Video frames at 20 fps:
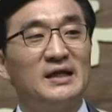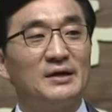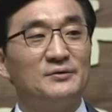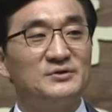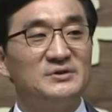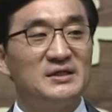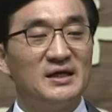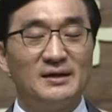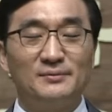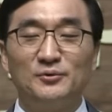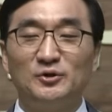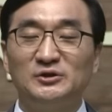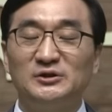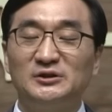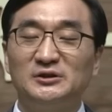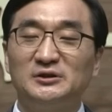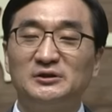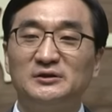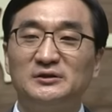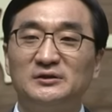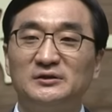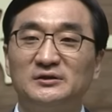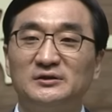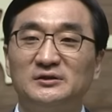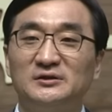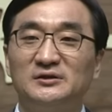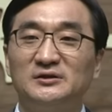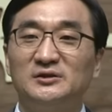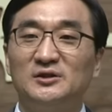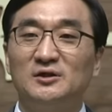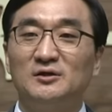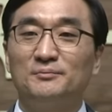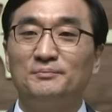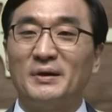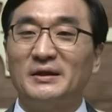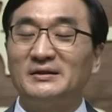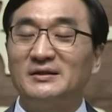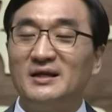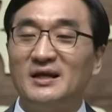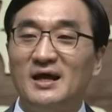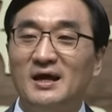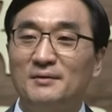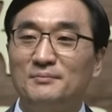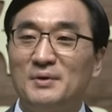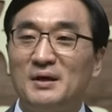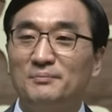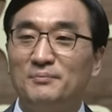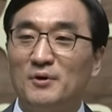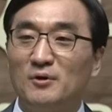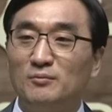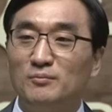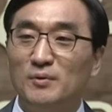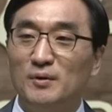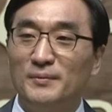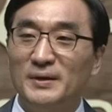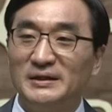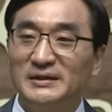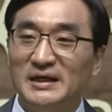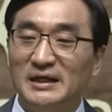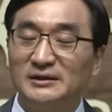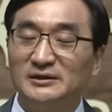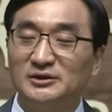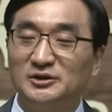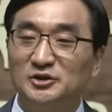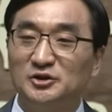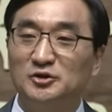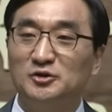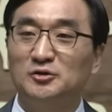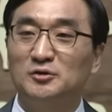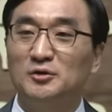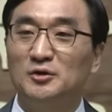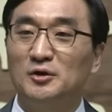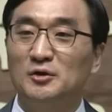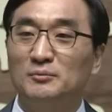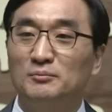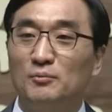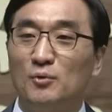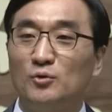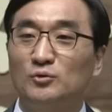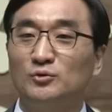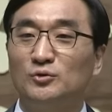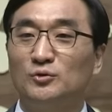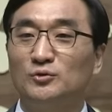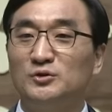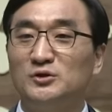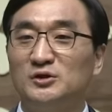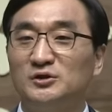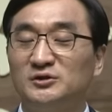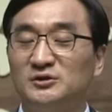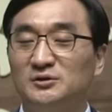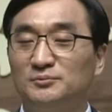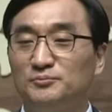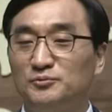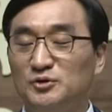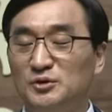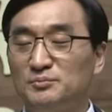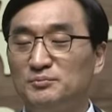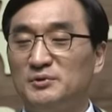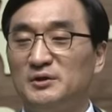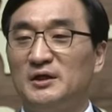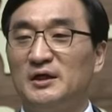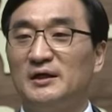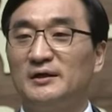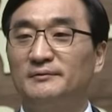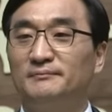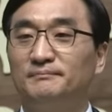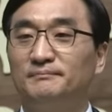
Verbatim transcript: 다윗의 아버지는 그저 베들레헴의 평범한 양치는 목동이었을 뿐입니다.